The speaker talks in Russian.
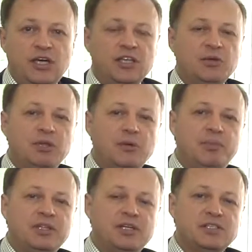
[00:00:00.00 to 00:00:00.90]
Это была
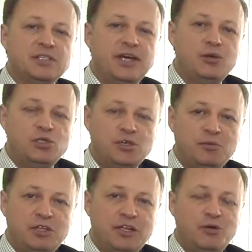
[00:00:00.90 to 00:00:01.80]
потрясающая
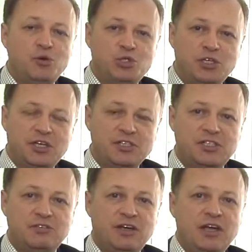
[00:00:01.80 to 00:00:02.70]
модель, очень
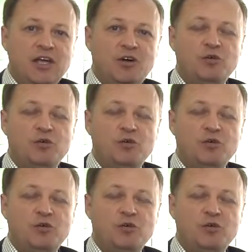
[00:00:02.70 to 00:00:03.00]
красивая.